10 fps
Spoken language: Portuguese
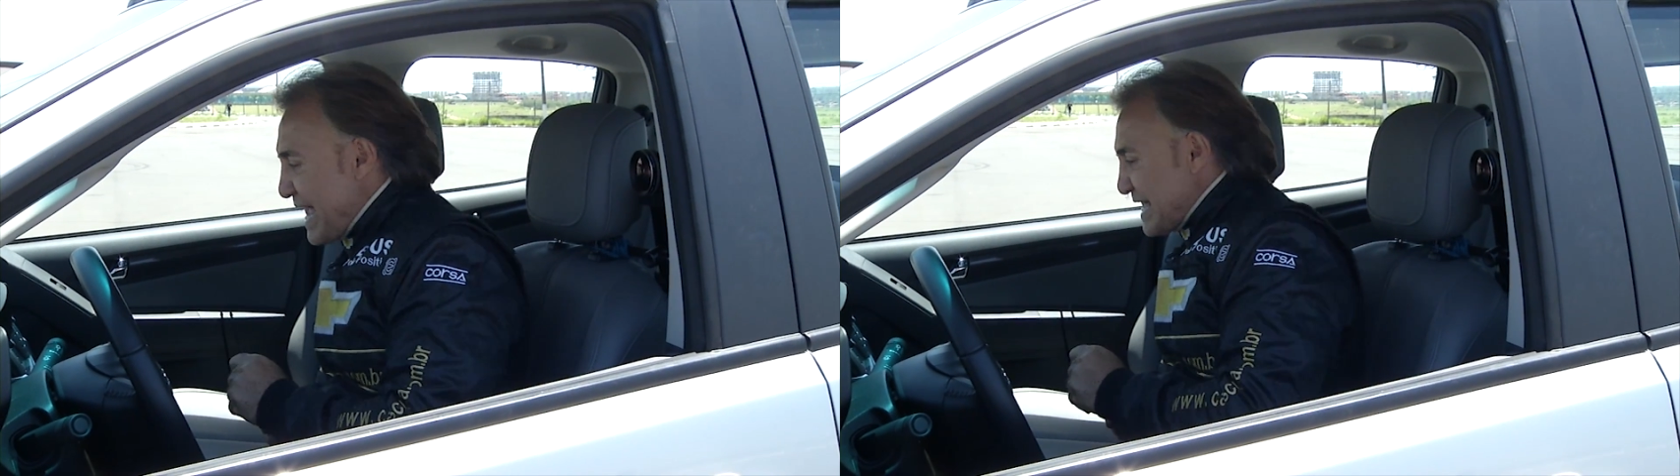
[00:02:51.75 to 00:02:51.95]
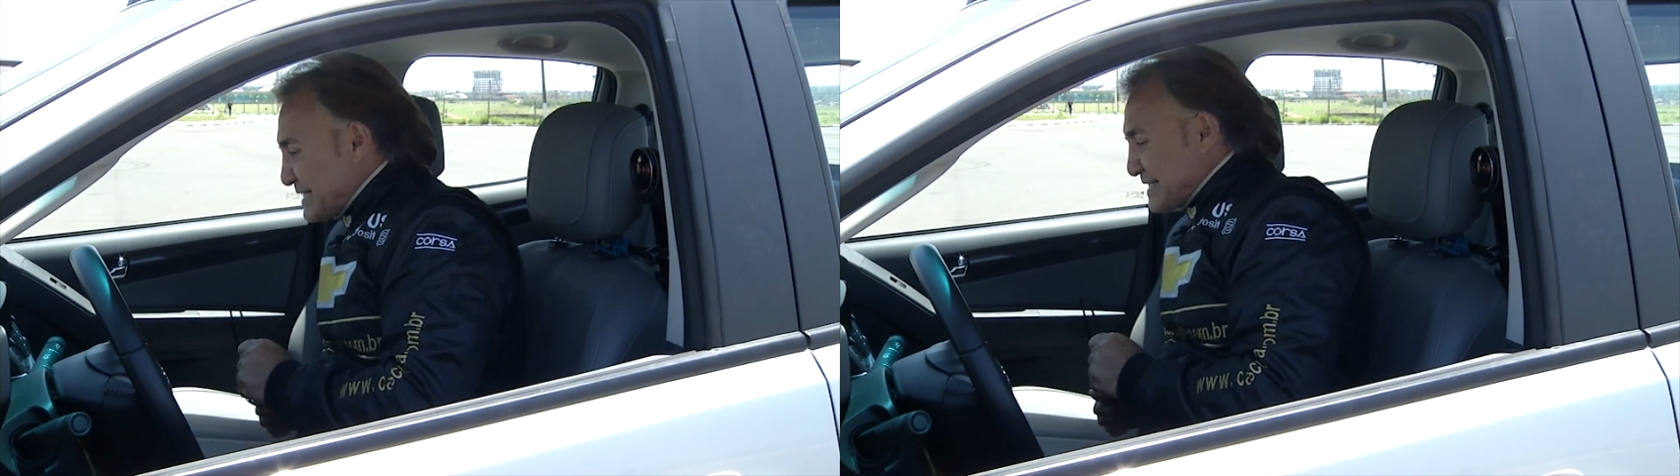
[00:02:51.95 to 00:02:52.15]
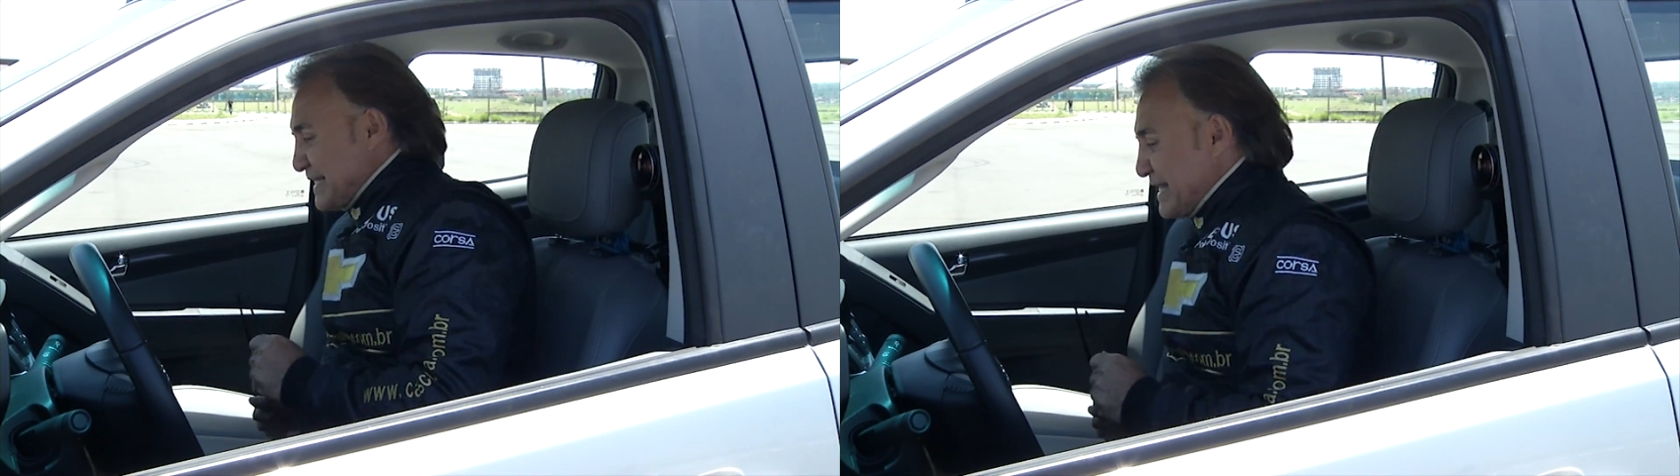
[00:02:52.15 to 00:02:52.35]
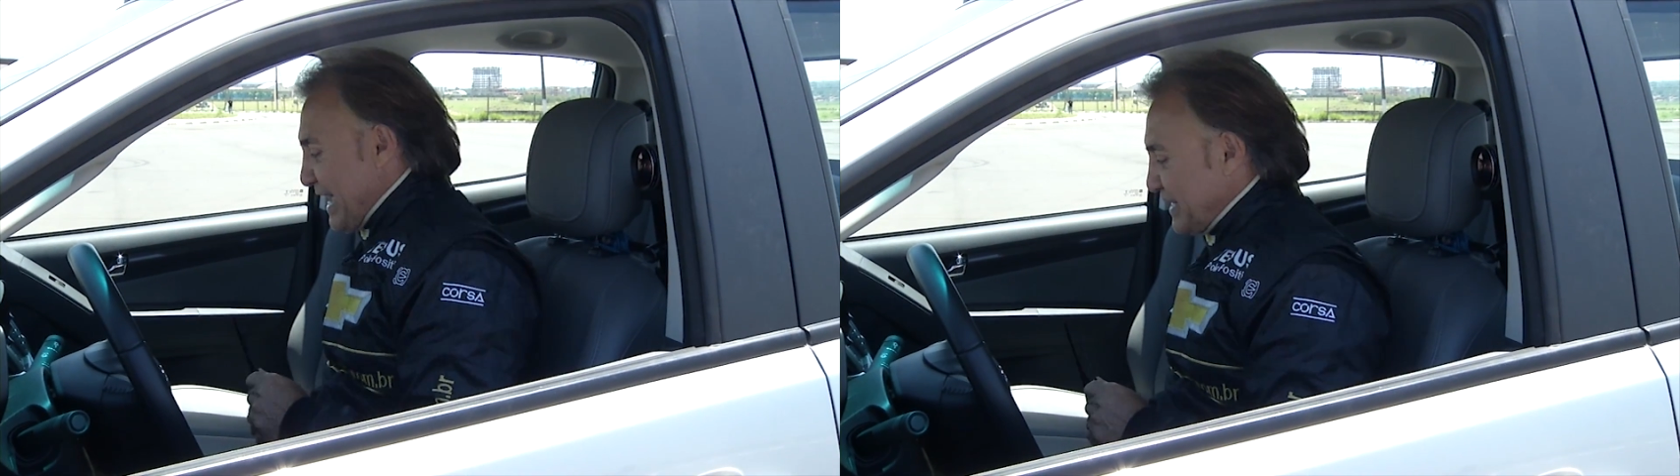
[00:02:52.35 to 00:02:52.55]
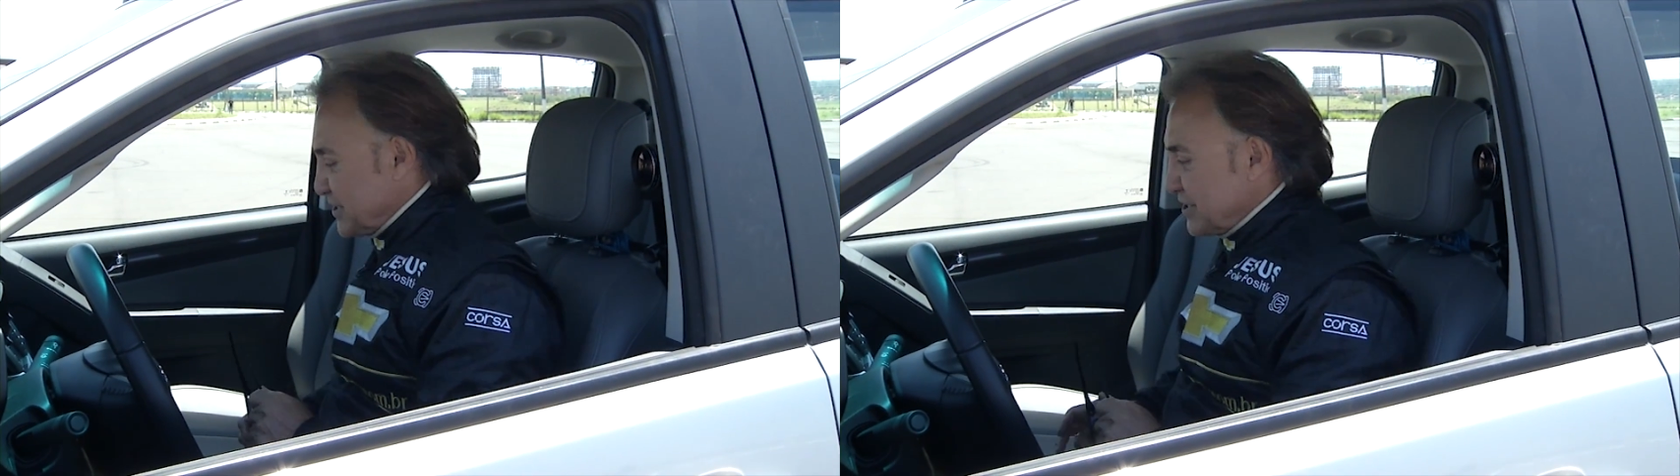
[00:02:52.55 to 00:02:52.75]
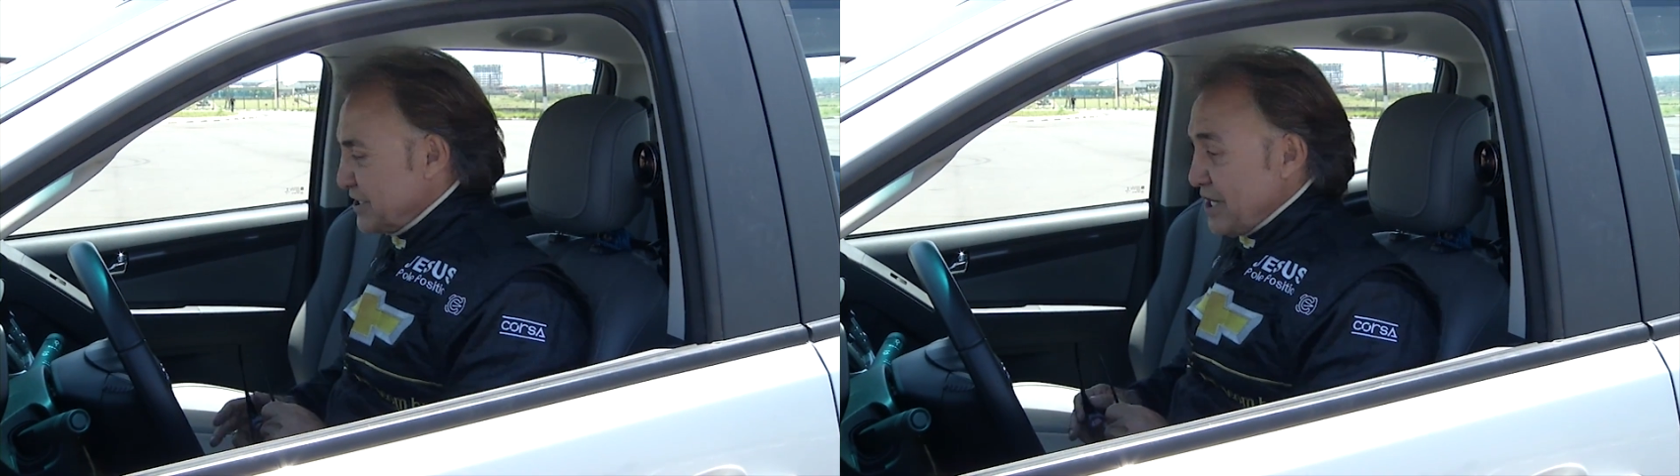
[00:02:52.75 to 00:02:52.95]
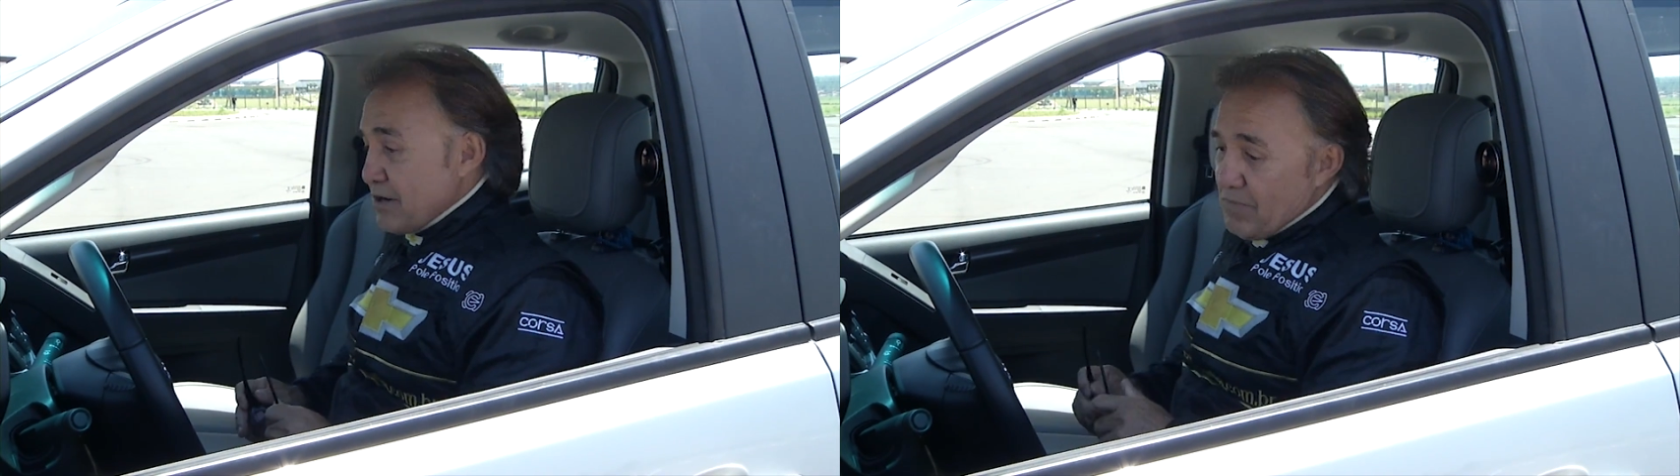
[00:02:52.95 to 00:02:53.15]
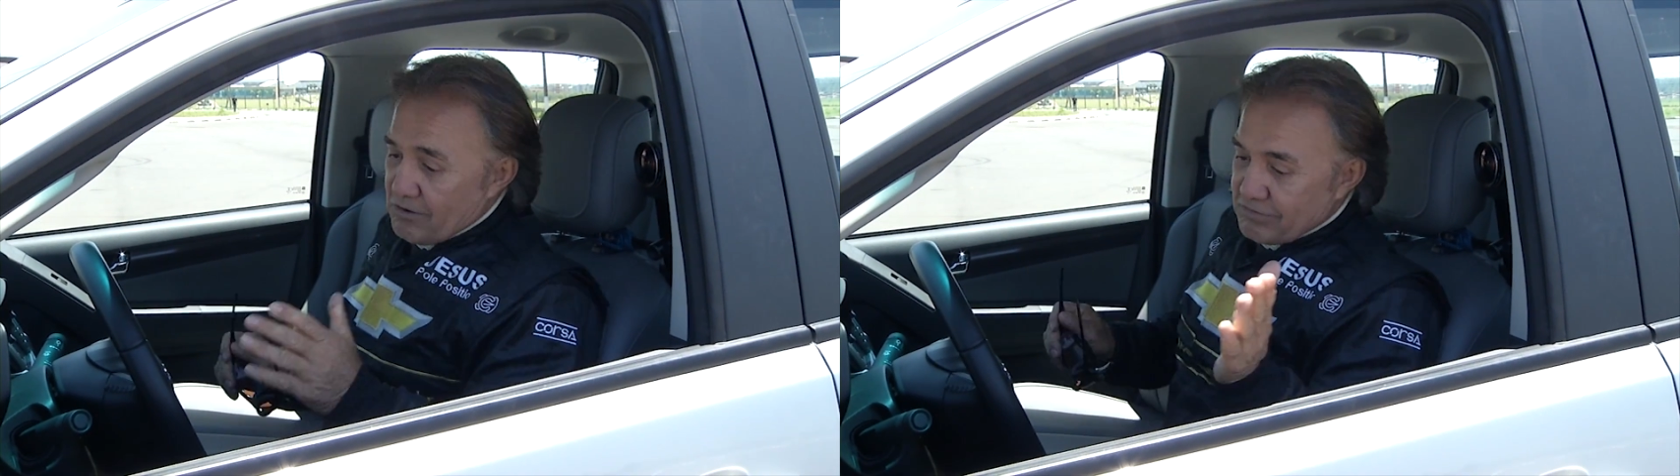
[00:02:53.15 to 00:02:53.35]
S10.
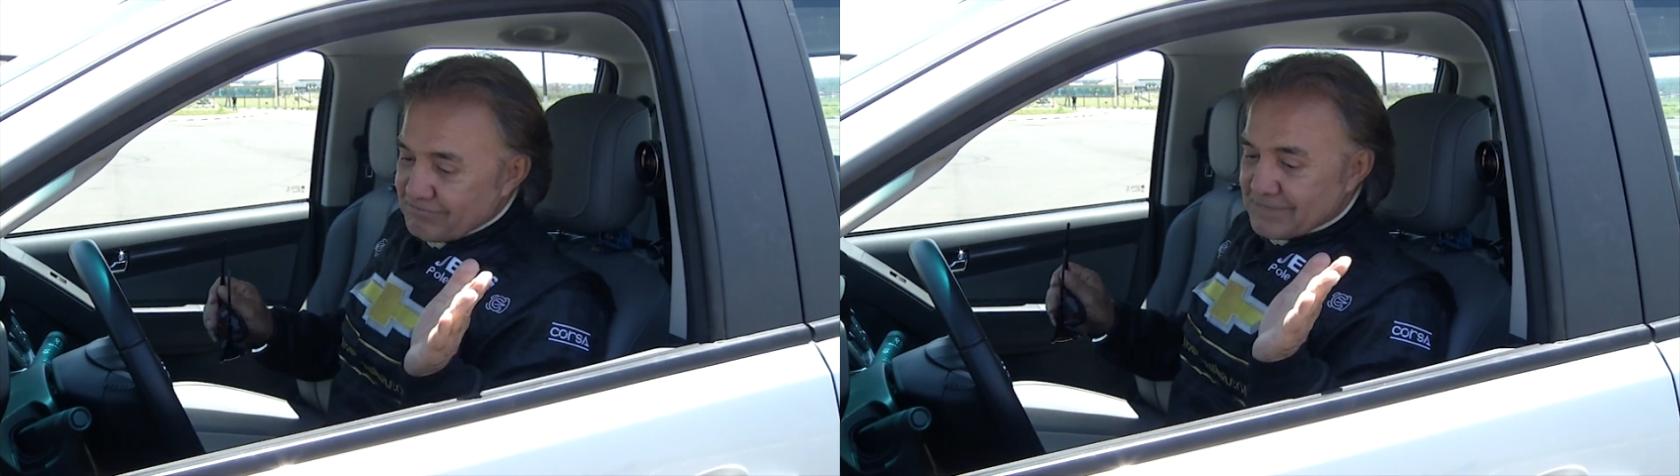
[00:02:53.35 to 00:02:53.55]
Bom,